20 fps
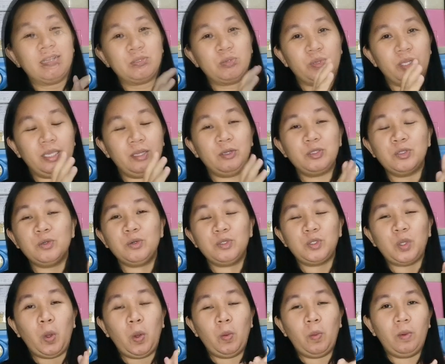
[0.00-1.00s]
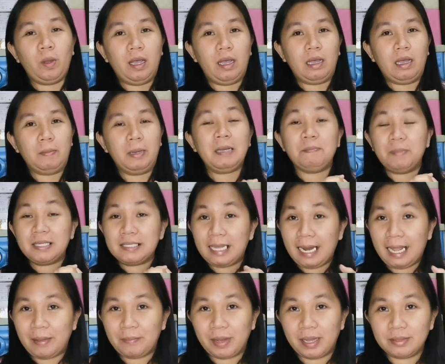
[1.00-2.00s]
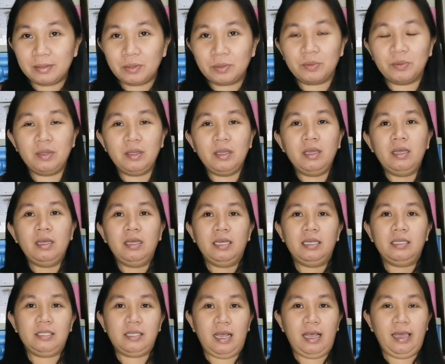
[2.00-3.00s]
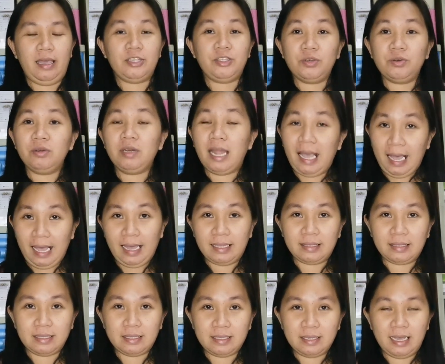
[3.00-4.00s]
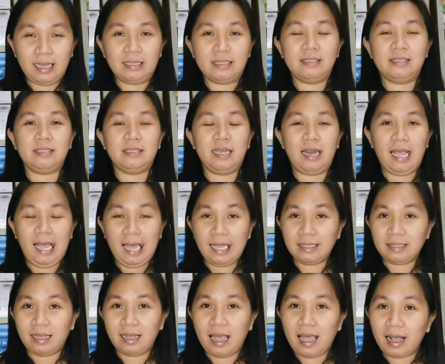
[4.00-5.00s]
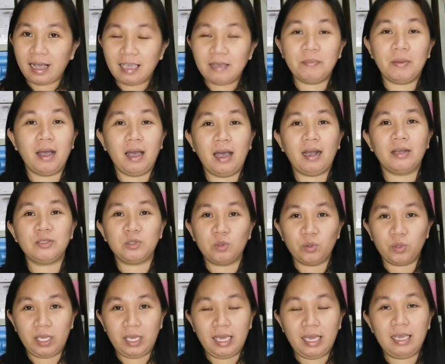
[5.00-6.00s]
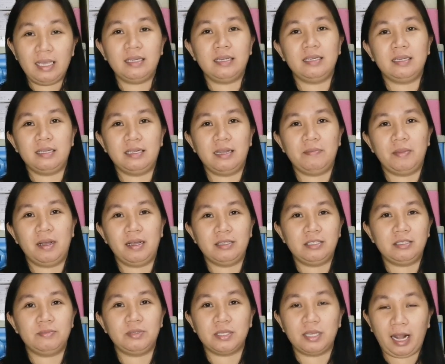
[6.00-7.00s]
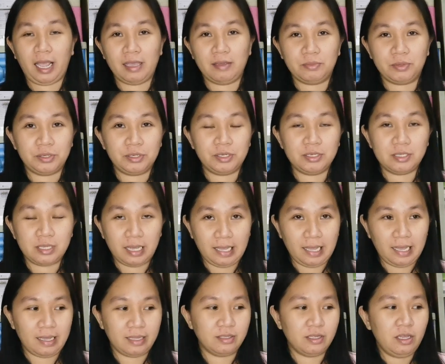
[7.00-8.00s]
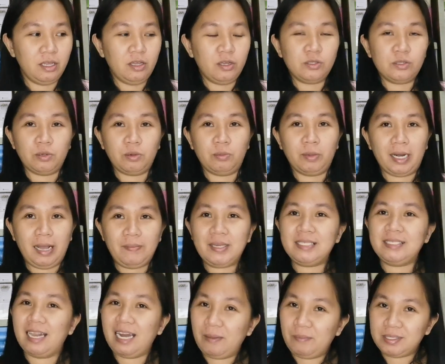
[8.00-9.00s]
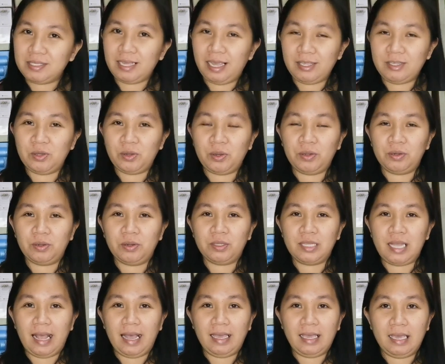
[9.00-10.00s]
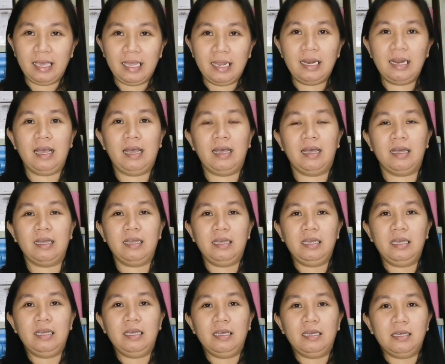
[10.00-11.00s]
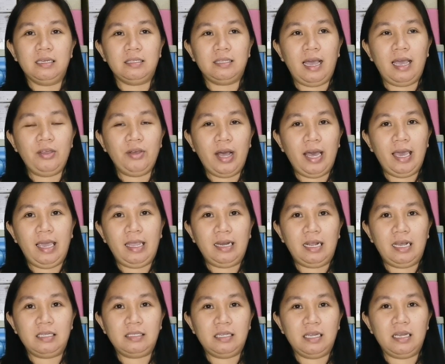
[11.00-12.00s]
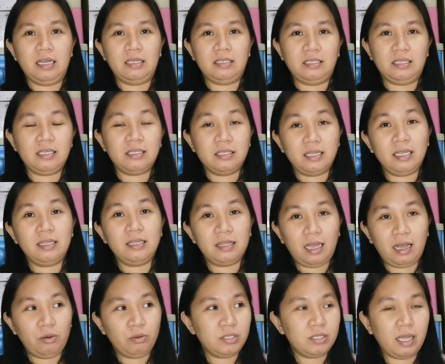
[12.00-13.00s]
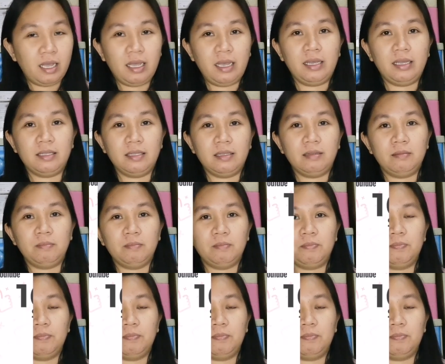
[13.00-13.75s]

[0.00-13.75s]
ayun, gusto, gusto kong uh, magpasalamat, no, sa inyong lahat. Yan, sa lahat ng aking mga kasuki, ng mga subscribers. Ayan, so maraming salamat sa inyo, no, dahil, uh, tayo ay nasa 16,000